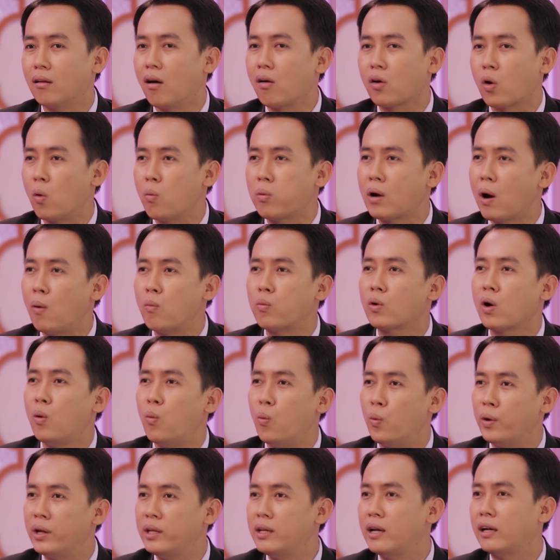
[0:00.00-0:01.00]
nó cũng không có
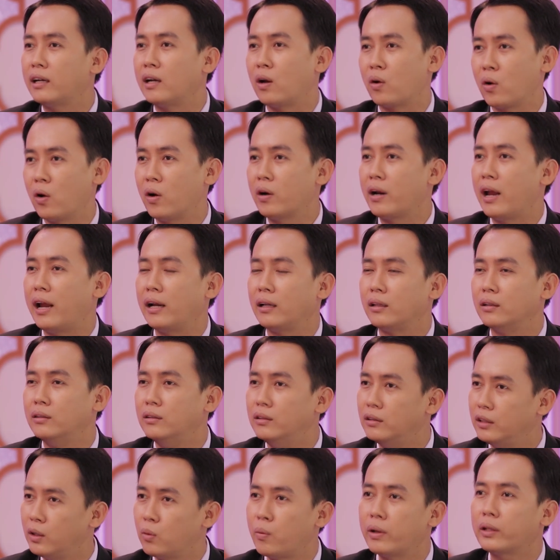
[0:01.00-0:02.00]
một nguyên nhân nào rõ ràng,
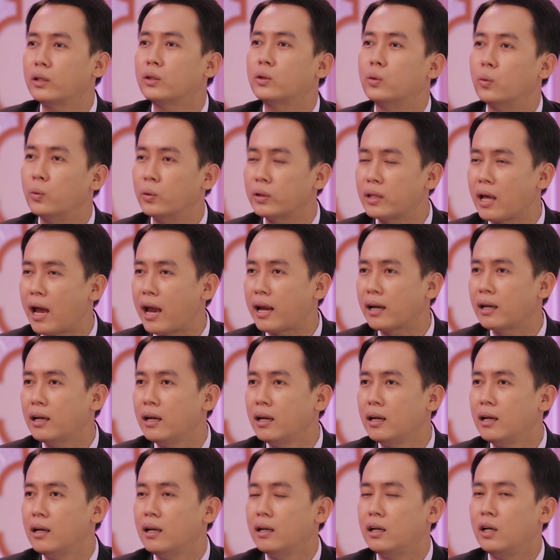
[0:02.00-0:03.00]
thường liên quan tới tuổi tác,
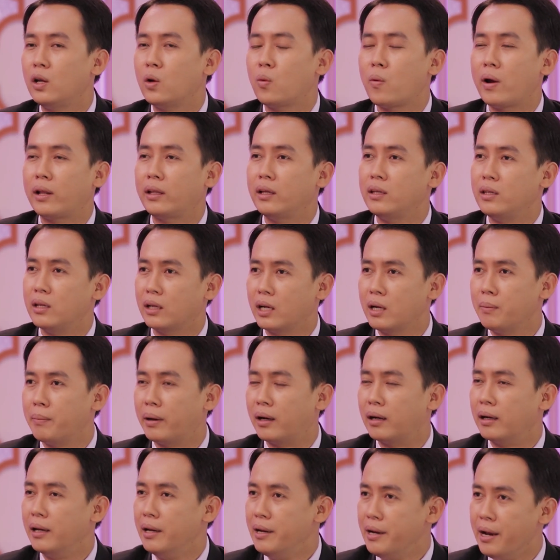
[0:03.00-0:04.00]
liên quan tới những cái
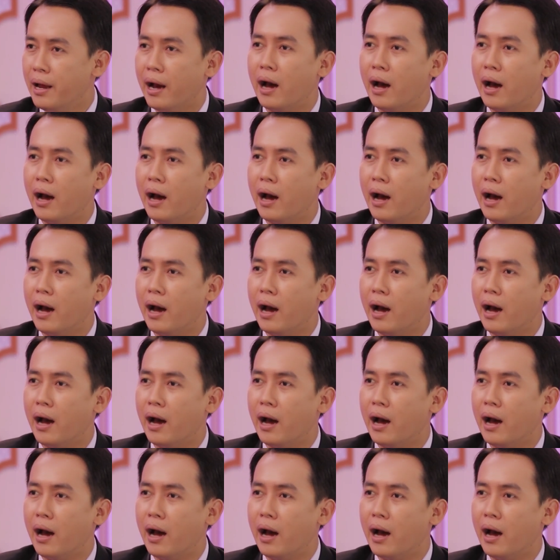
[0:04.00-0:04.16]
bệnh lý